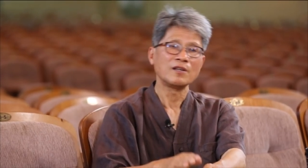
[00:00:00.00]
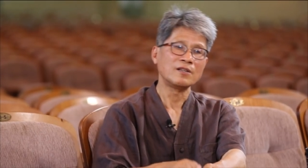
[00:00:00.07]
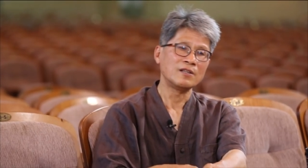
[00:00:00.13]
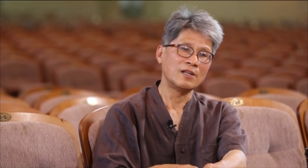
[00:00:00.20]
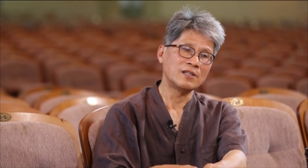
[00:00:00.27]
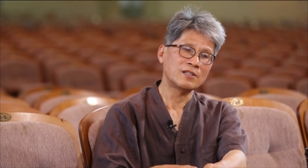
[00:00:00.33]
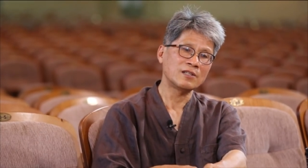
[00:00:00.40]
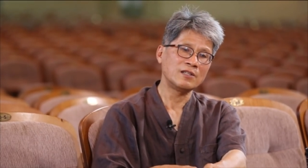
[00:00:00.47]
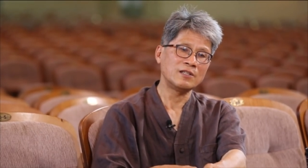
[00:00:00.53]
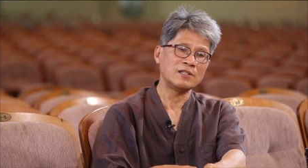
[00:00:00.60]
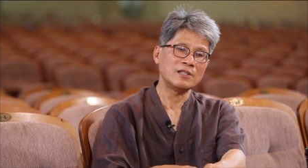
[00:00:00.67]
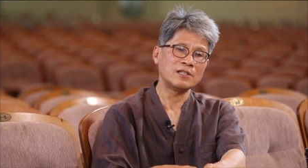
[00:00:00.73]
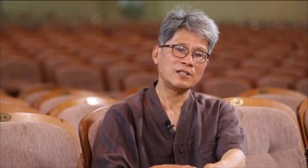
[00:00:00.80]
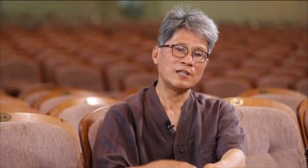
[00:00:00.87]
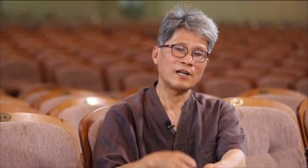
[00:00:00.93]
그래서
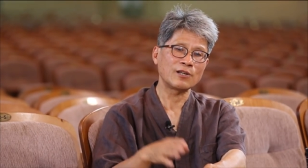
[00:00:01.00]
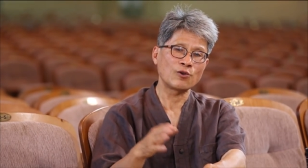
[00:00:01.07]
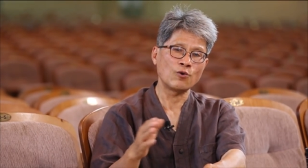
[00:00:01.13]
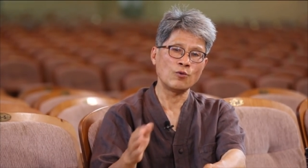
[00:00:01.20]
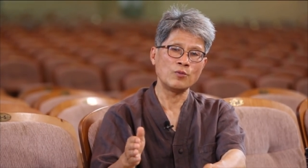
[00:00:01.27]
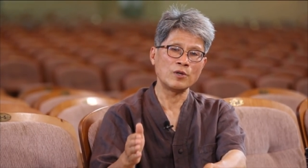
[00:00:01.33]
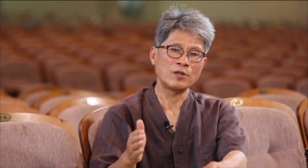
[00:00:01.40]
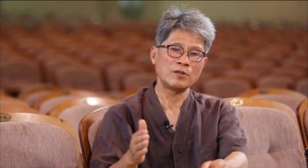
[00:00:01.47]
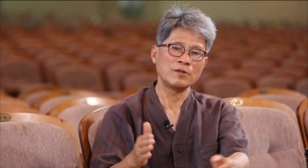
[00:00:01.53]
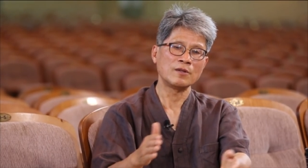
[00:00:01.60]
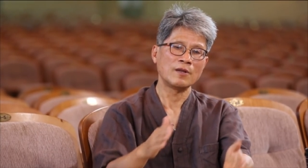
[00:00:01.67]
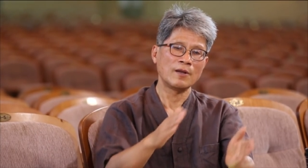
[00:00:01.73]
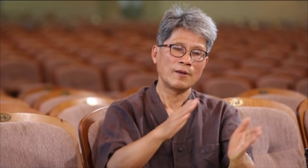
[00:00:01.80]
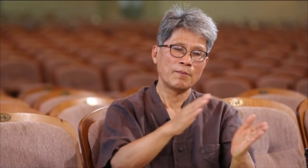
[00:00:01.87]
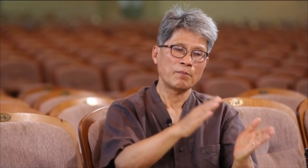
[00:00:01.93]
이제 신학교 오면은
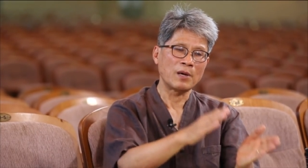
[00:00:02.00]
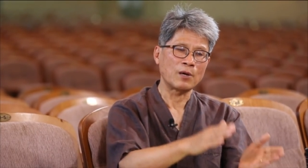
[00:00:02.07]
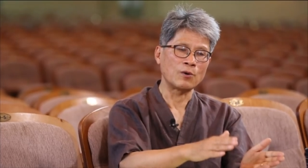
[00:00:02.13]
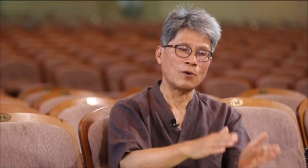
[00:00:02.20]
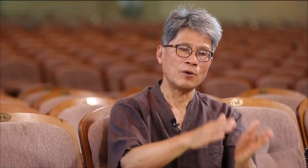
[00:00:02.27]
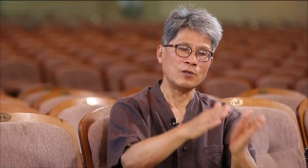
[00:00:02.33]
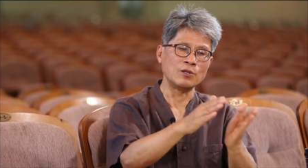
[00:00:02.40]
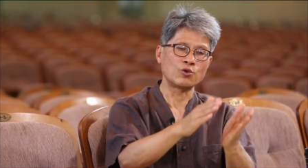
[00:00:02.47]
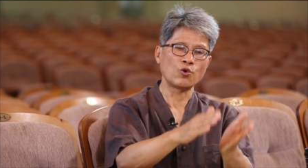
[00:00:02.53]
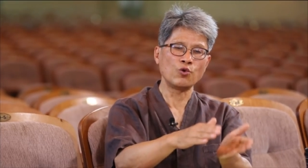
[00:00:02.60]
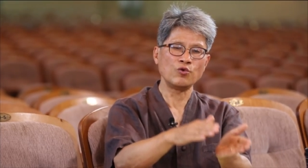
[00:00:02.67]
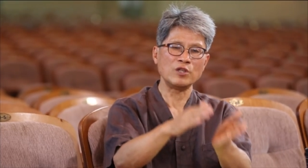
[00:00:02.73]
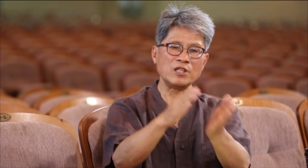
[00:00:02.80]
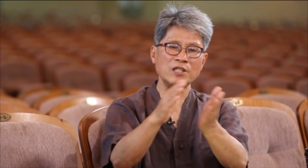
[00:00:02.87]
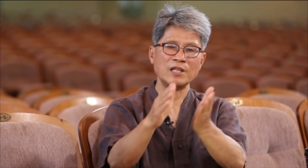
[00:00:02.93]
바로 이
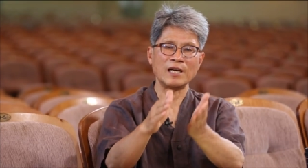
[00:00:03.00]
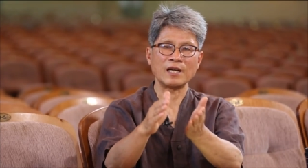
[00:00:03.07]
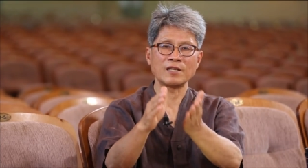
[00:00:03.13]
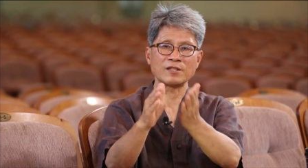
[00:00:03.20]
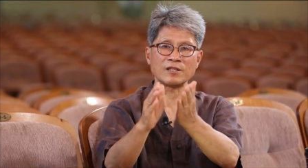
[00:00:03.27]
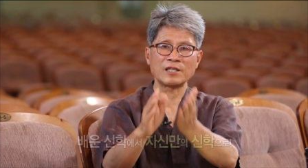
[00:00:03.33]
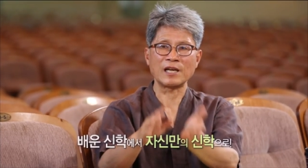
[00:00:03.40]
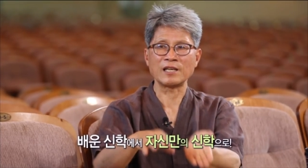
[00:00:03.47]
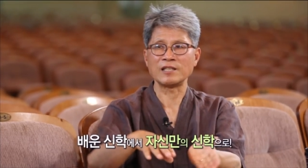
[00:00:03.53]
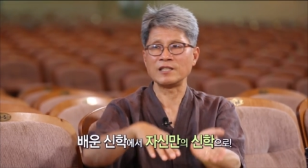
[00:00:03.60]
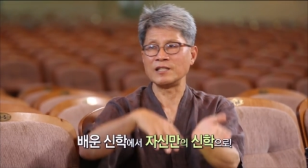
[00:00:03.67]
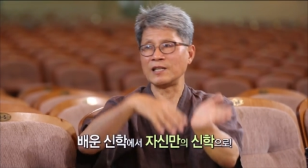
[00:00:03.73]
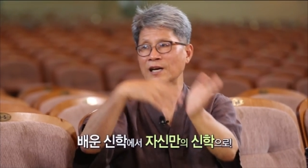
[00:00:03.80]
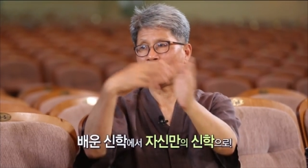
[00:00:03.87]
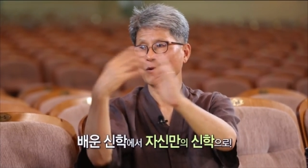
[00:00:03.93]
소위 신학에서 자기
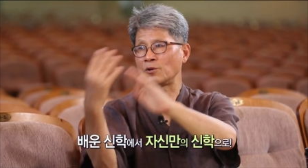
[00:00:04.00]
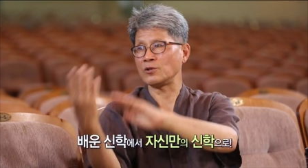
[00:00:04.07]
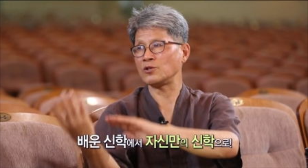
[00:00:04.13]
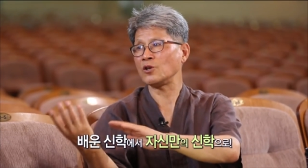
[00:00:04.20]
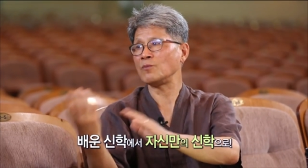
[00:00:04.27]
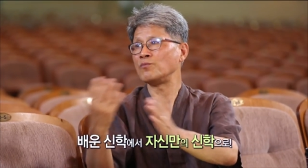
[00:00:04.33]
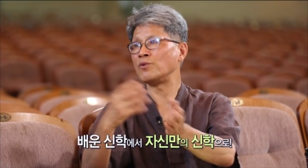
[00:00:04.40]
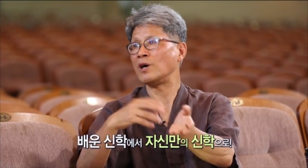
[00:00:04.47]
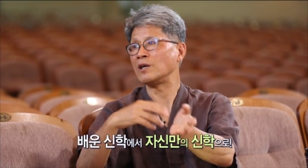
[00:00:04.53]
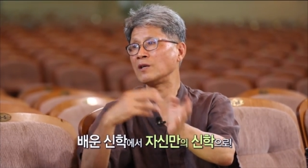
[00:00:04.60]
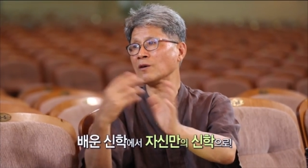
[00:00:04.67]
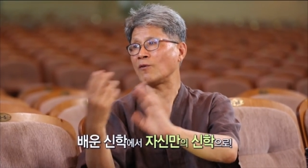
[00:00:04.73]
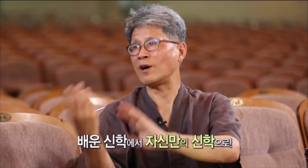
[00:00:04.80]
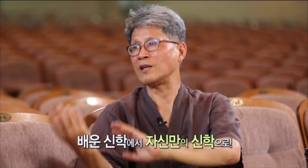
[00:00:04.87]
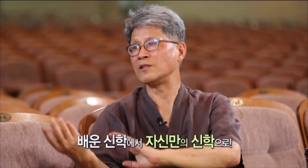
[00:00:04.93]
신학으로
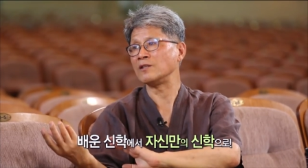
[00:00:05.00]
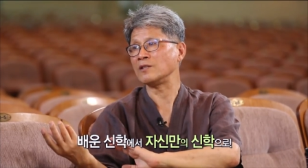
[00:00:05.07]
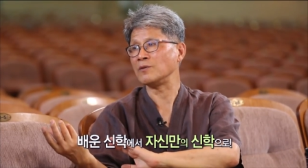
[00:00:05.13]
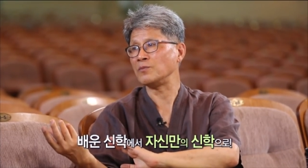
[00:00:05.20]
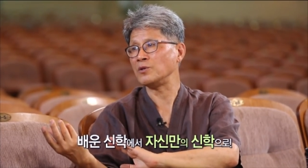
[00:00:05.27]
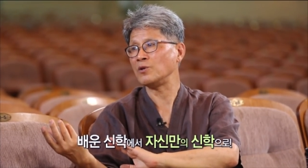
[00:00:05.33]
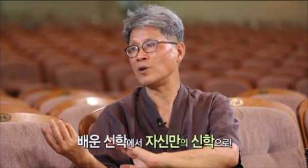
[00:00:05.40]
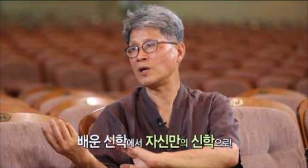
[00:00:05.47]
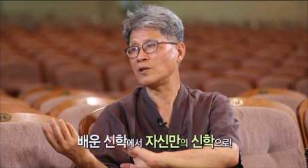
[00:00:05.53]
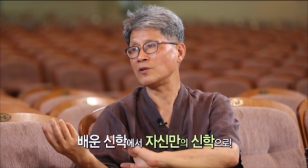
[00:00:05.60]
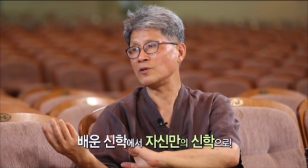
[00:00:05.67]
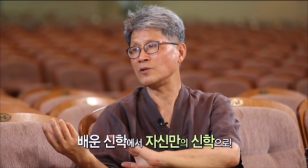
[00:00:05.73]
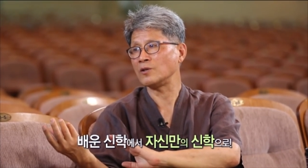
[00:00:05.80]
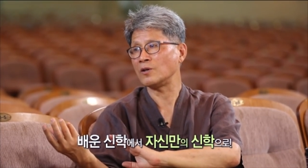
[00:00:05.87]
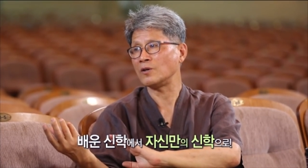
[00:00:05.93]
점프하는 과정이 음. 필요한 거죠.